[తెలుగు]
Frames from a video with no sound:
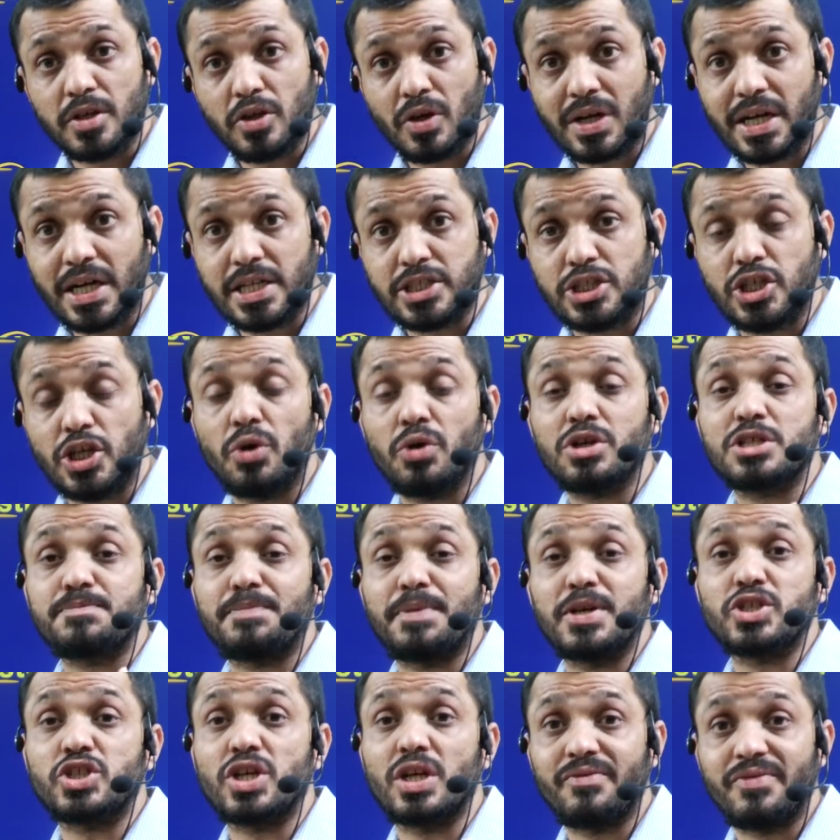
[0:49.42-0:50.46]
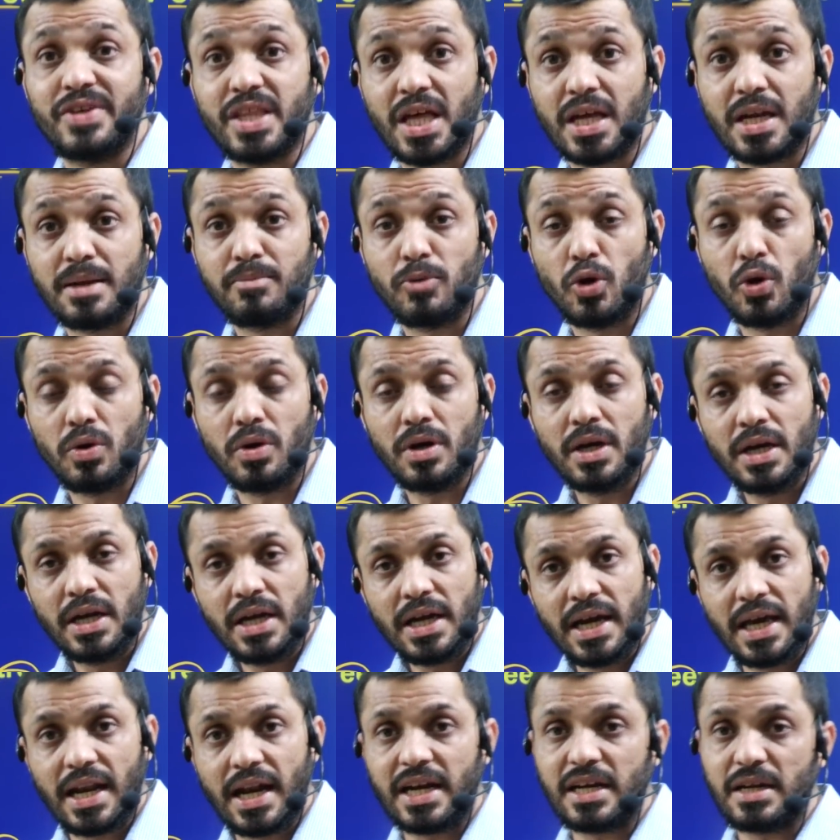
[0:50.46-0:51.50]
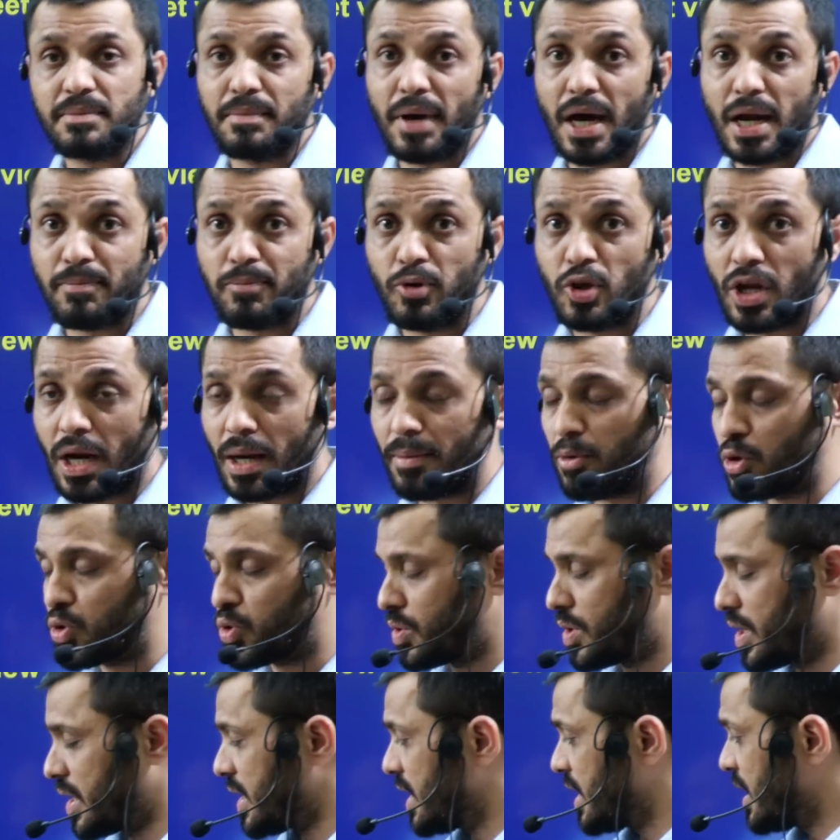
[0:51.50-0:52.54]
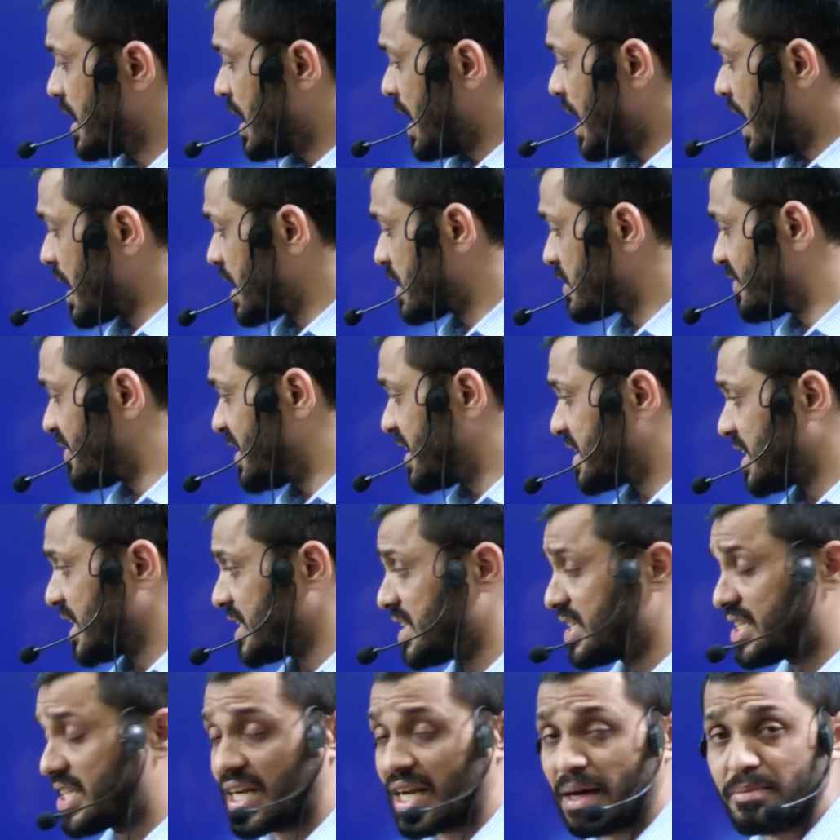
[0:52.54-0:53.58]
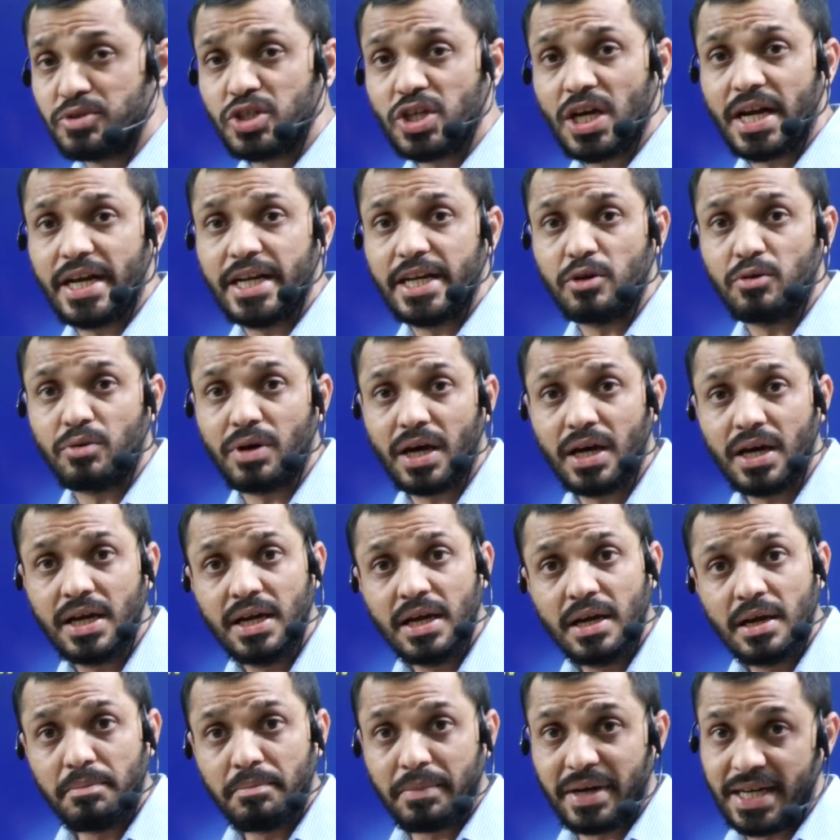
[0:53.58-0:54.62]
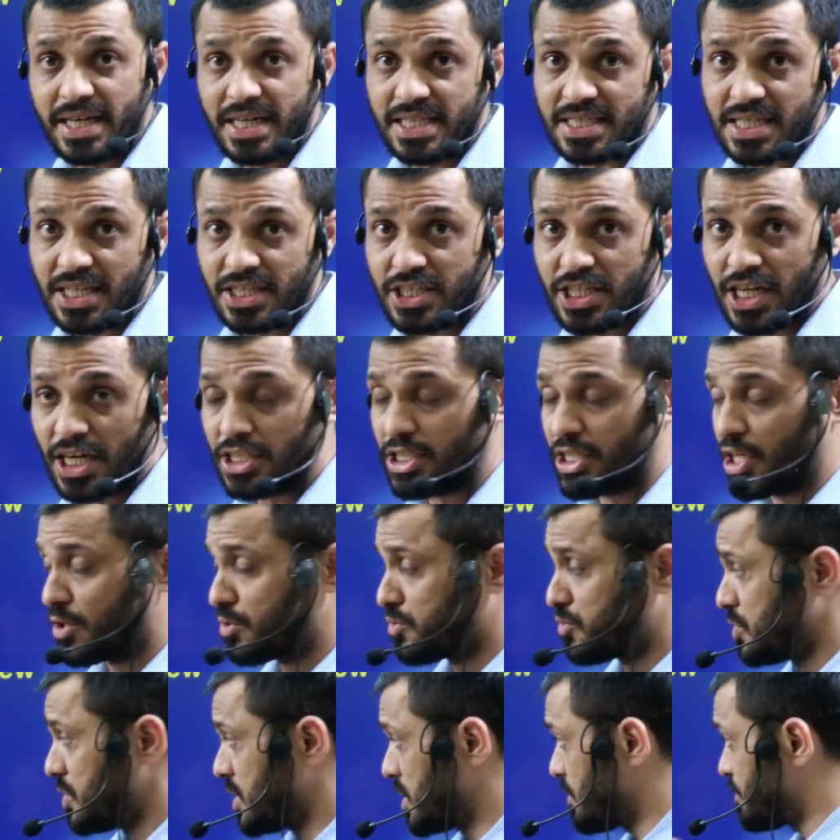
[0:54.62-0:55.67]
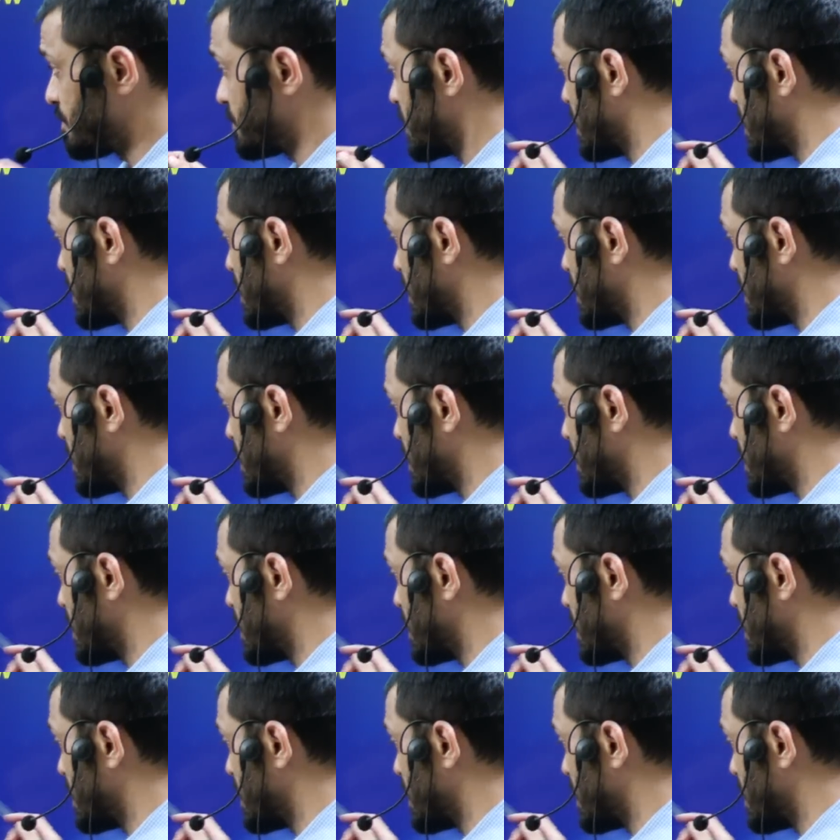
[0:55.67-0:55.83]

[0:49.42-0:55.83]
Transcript: యొక్క జియో స్పెషల్ విధానంలో ఎలాంటి మార్పులు రాబోతున్నాయి అన్నటువంటి తదితర అంశాలన్నీ కూడా మనం డిస్కస్ చేయడం జరుగుతుంది